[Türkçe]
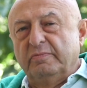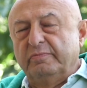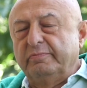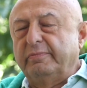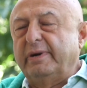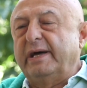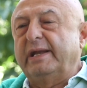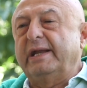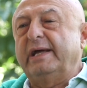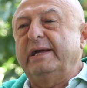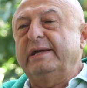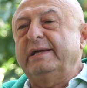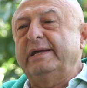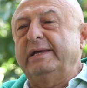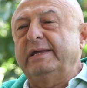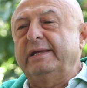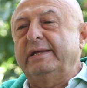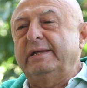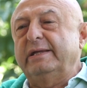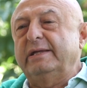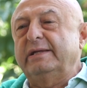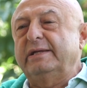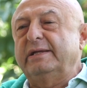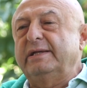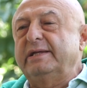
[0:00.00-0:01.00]
Bana
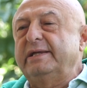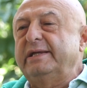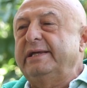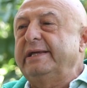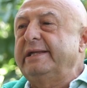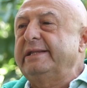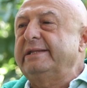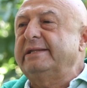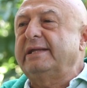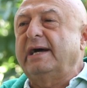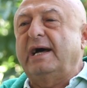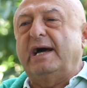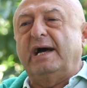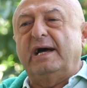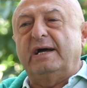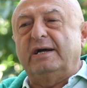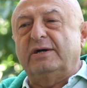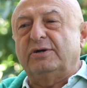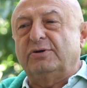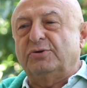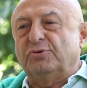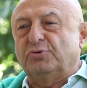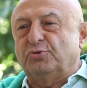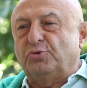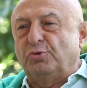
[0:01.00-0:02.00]
iddia
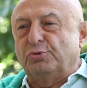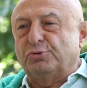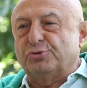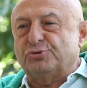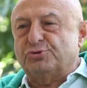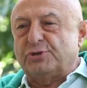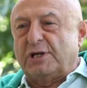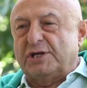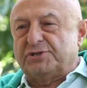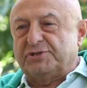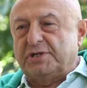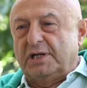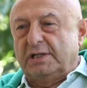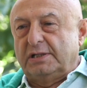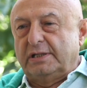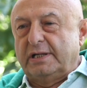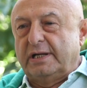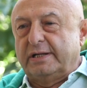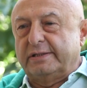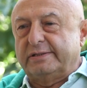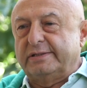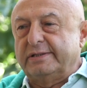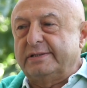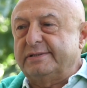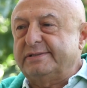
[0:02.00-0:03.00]
konusu
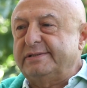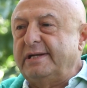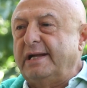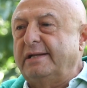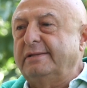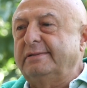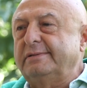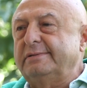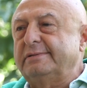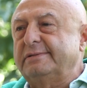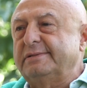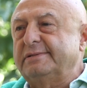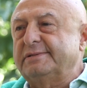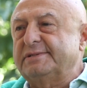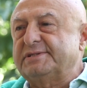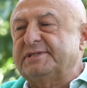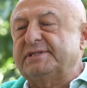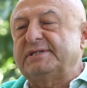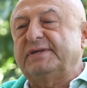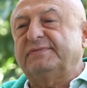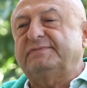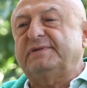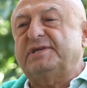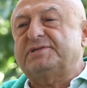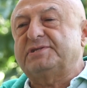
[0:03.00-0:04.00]
açarlardı. Sen
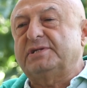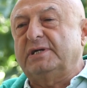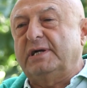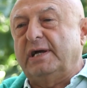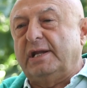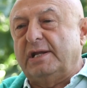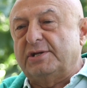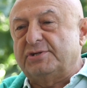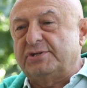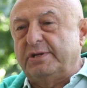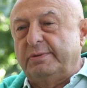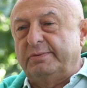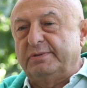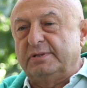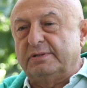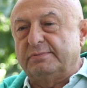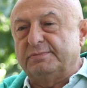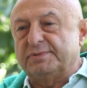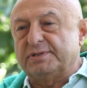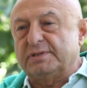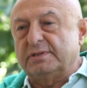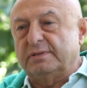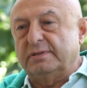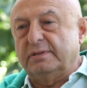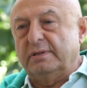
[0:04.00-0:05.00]
sınıfta sigara içebilir
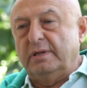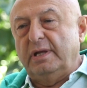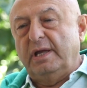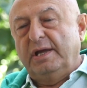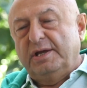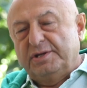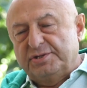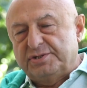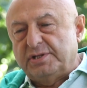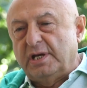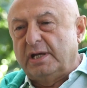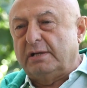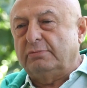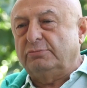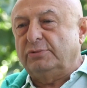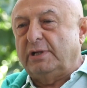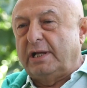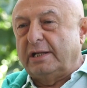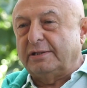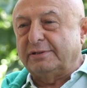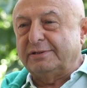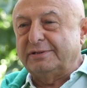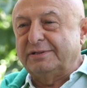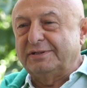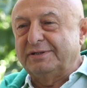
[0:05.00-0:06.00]
misin? E içerim
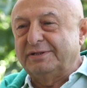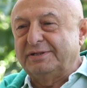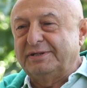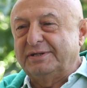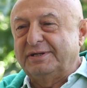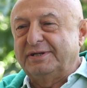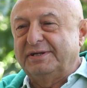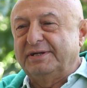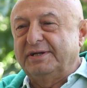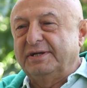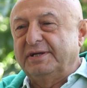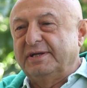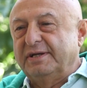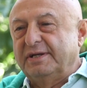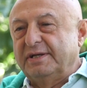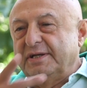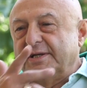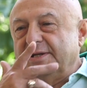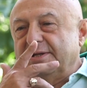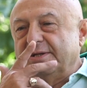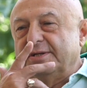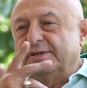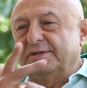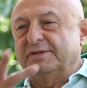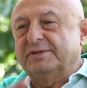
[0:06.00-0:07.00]
lan.
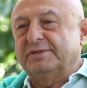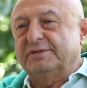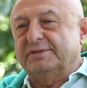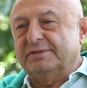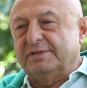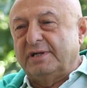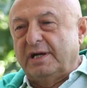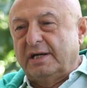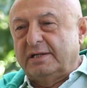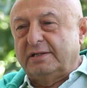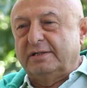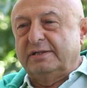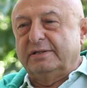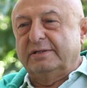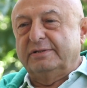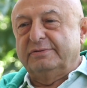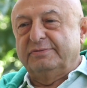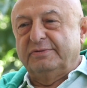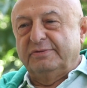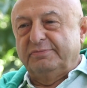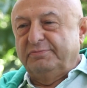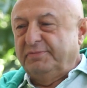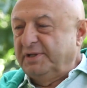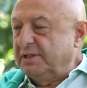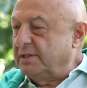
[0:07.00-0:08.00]
Tak
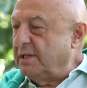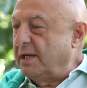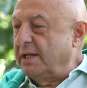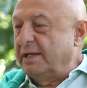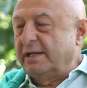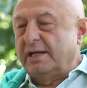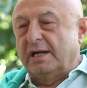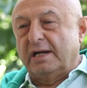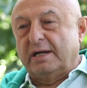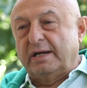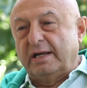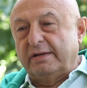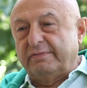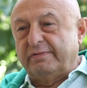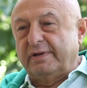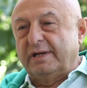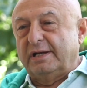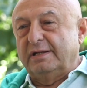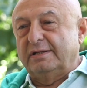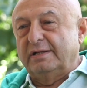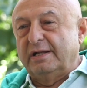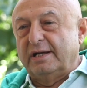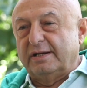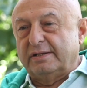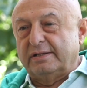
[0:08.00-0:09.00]
bir tane yakar
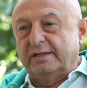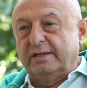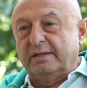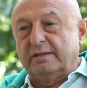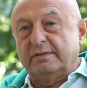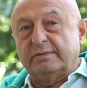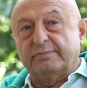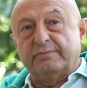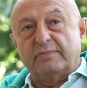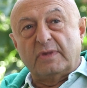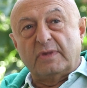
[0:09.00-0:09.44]
verirlerdi.